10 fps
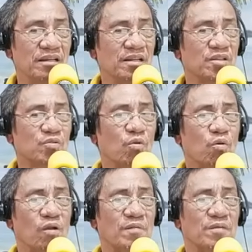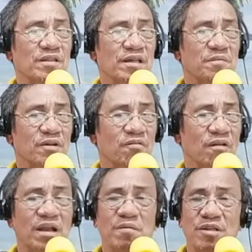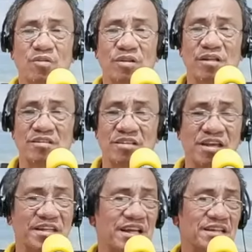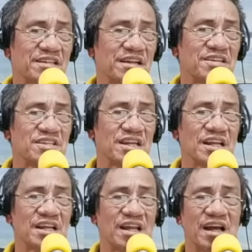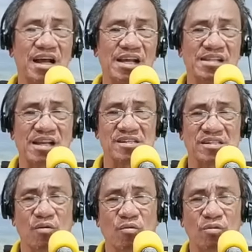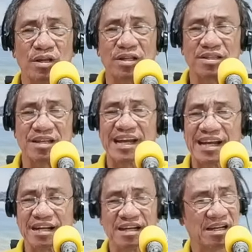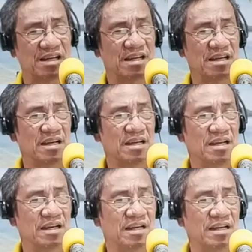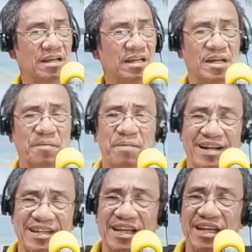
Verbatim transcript: inturog na matten manong naimiti o nagti sidecar ti tricycle na katkas taon ay tisanger na na bartek